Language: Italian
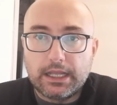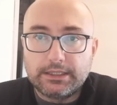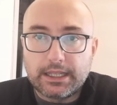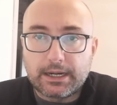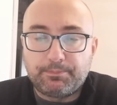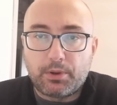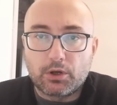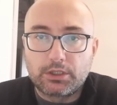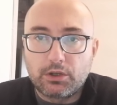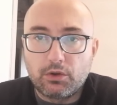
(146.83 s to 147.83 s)
nei
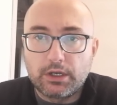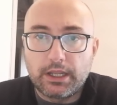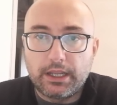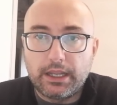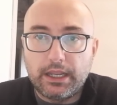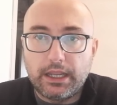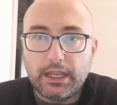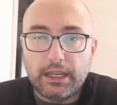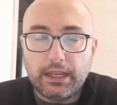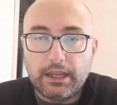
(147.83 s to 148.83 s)
rapporti con
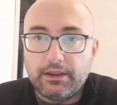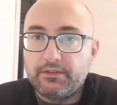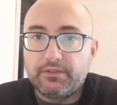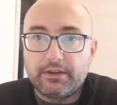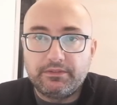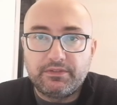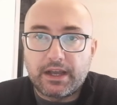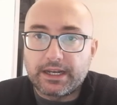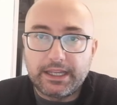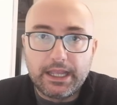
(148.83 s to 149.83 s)
i, i
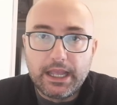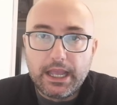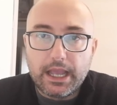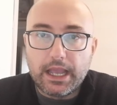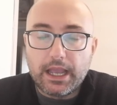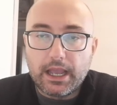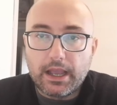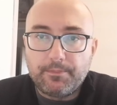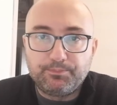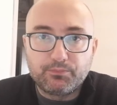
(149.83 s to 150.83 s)
vari
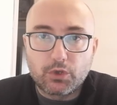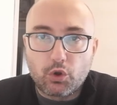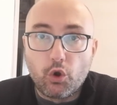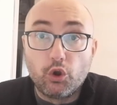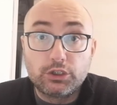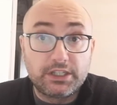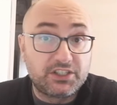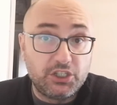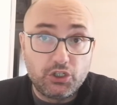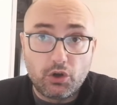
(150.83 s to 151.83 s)
eh, conti,
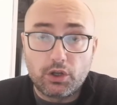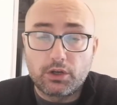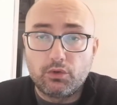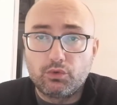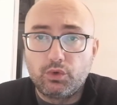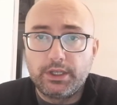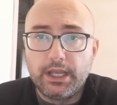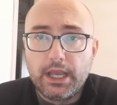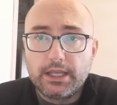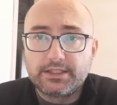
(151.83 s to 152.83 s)
signori con cui
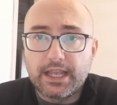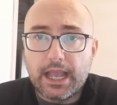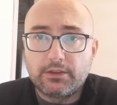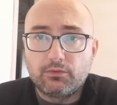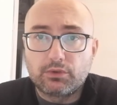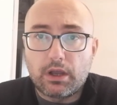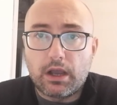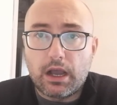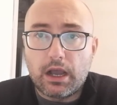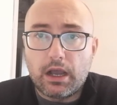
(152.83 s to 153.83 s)
si è dovuto
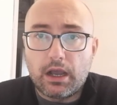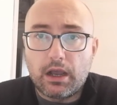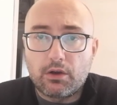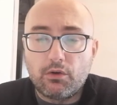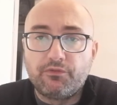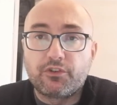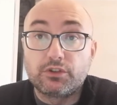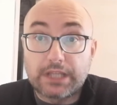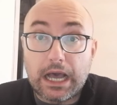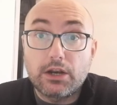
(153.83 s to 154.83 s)
a, eh,
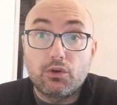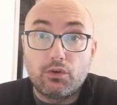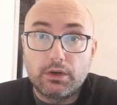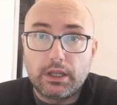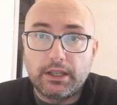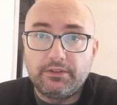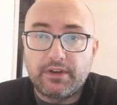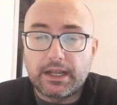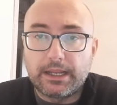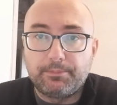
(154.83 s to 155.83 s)
confrontare o con i
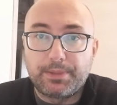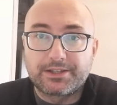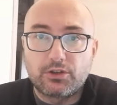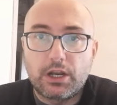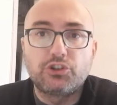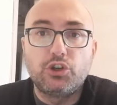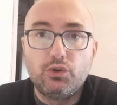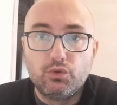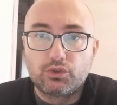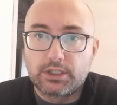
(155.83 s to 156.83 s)
vari personaggi
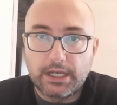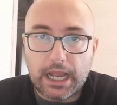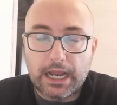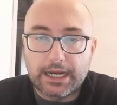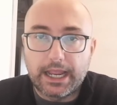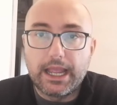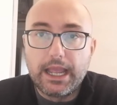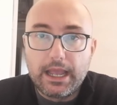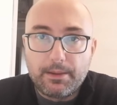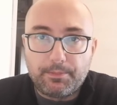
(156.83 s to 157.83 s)
illustri, anche
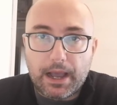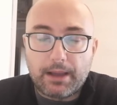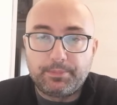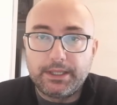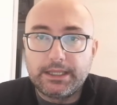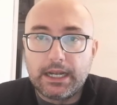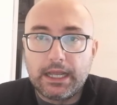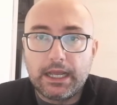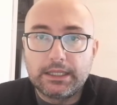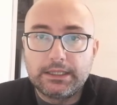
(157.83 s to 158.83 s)
papi
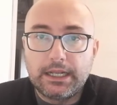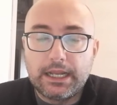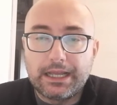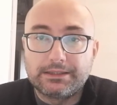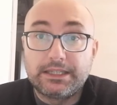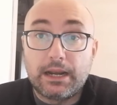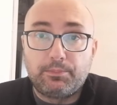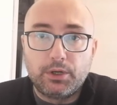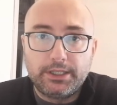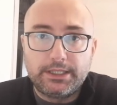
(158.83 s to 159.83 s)
della, della, della
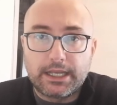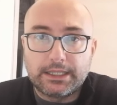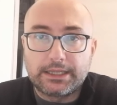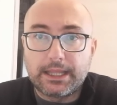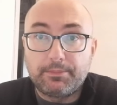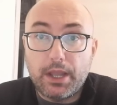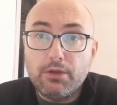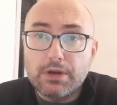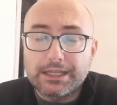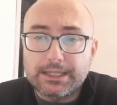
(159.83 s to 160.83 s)
politica del tempo. E
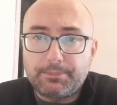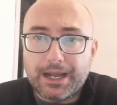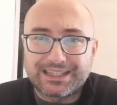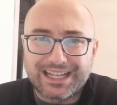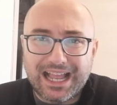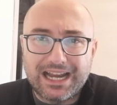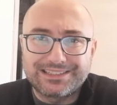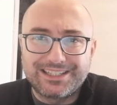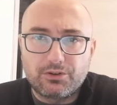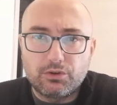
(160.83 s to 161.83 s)
un'altra parte, che è la
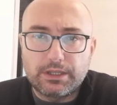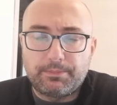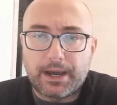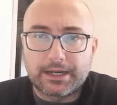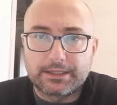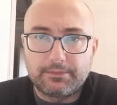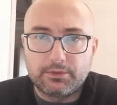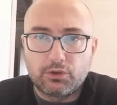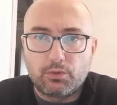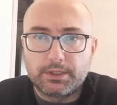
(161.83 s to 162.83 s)
seconda parte,
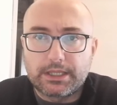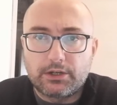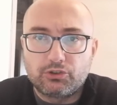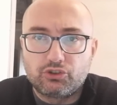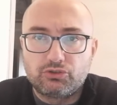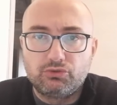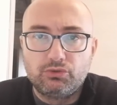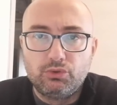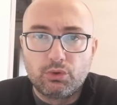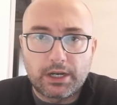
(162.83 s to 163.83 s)
un documentario
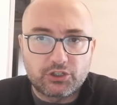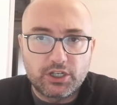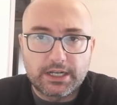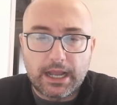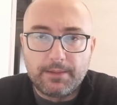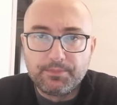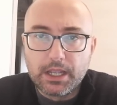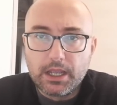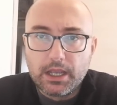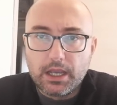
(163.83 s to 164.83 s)
dura circa
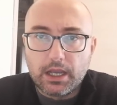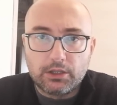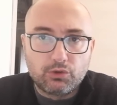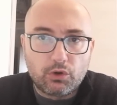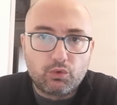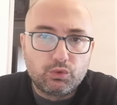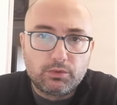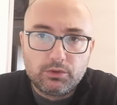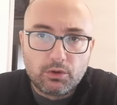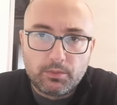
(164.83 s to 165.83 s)
eh, docu-
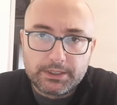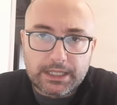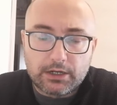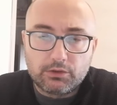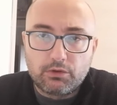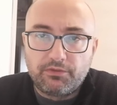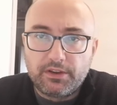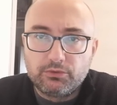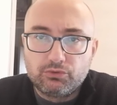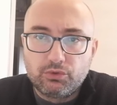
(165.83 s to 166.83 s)
documentario,
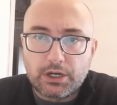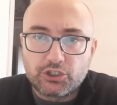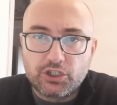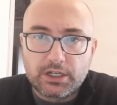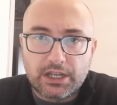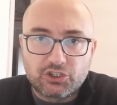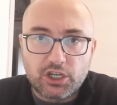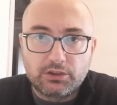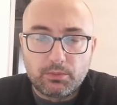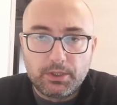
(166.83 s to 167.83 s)
docufilm, dura circa
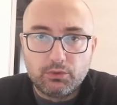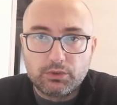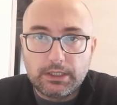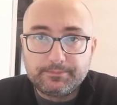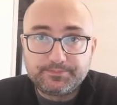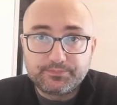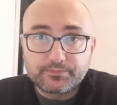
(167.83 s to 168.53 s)
100 minuti